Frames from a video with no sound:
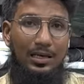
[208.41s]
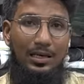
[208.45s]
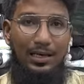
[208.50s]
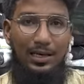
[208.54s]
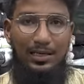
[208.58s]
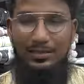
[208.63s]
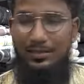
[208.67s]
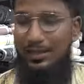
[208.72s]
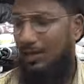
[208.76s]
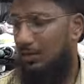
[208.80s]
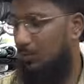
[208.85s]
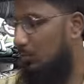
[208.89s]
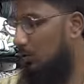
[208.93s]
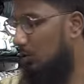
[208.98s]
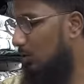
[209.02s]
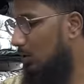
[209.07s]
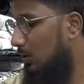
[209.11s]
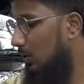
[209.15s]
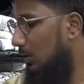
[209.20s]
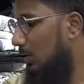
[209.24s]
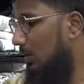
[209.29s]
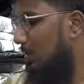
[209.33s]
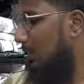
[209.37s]
எக்ஸ்எல் ப்ரோ
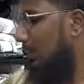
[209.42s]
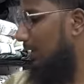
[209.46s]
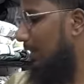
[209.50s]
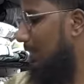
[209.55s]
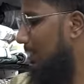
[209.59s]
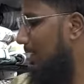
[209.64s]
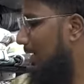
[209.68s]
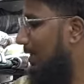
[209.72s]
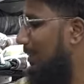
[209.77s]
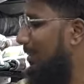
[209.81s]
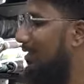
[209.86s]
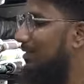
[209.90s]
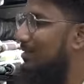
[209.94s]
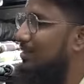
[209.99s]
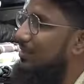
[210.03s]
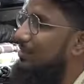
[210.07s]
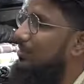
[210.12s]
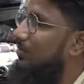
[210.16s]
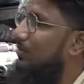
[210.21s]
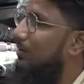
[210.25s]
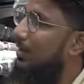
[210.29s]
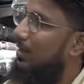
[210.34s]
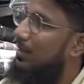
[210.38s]
இதுல இருந்து எந்த
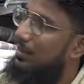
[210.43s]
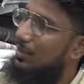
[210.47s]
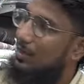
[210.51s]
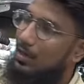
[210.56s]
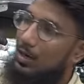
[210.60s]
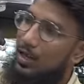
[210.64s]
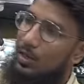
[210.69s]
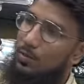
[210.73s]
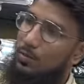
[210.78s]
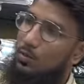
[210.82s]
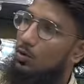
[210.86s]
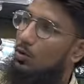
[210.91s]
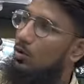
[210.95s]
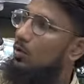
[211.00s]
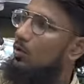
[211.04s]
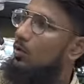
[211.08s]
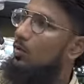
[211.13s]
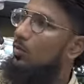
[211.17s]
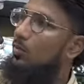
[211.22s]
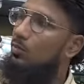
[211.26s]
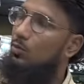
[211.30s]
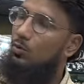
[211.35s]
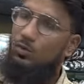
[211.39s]
ஷர்ட்ஸ் வேணா எடுத்துக்கலாம் ப்ரோ
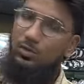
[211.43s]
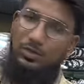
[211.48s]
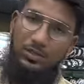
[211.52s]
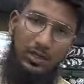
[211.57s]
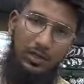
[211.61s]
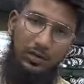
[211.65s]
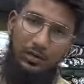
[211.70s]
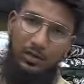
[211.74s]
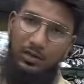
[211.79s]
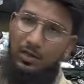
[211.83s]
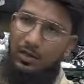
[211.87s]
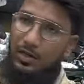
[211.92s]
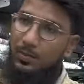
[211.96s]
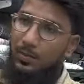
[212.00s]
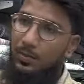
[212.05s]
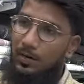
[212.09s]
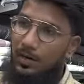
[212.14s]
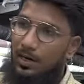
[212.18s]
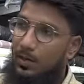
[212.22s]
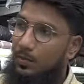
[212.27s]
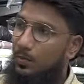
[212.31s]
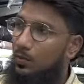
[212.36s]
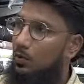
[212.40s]
மூணு ஷர்ட் வந்து
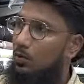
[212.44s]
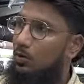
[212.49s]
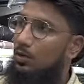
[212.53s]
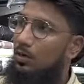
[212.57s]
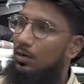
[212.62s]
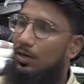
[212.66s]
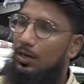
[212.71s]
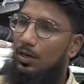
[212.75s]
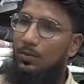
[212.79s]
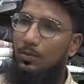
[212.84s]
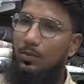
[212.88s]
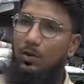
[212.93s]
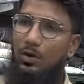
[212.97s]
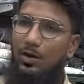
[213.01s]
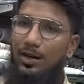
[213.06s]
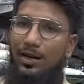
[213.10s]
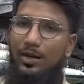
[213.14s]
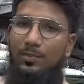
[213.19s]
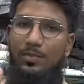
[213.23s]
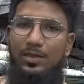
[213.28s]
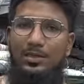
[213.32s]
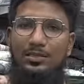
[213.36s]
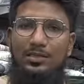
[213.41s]
ட்ரிபிள் நைன் ப்ரோ இல்லை ப்ரோ
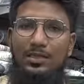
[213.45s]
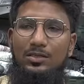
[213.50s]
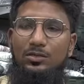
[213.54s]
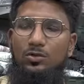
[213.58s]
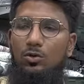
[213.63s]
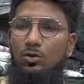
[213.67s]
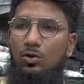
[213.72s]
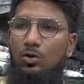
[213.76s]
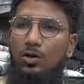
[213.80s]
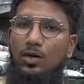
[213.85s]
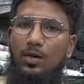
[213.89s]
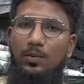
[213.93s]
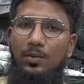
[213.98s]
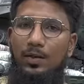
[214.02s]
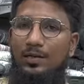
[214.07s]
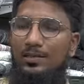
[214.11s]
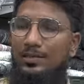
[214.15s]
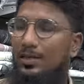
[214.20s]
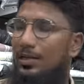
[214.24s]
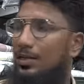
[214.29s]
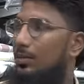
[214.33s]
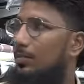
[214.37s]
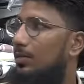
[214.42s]
எனக்கு பிக் சைஸ் வேணும் டபுள்
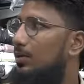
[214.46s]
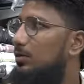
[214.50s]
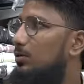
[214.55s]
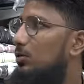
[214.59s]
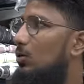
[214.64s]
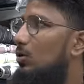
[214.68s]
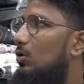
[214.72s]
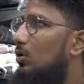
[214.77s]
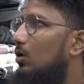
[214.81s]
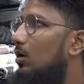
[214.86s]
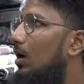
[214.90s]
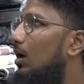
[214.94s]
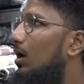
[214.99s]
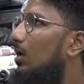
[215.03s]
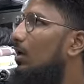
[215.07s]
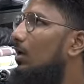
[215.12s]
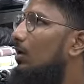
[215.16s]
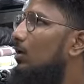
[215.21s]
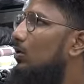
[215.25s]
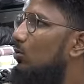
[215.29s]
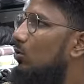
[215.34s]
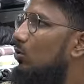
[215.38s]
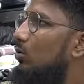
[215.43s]
எக்ஸ்எல் ட்ரிபிள் எக்ஸ்எல் வேணும்னா
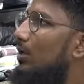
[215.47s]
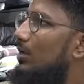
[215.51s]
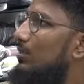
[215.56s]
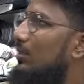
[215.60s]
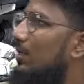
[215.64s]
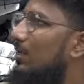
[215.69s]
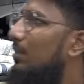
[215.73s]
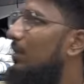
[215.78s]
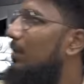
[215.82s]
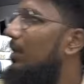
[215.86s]
டூ எக்ஸ்எல் த்ரீ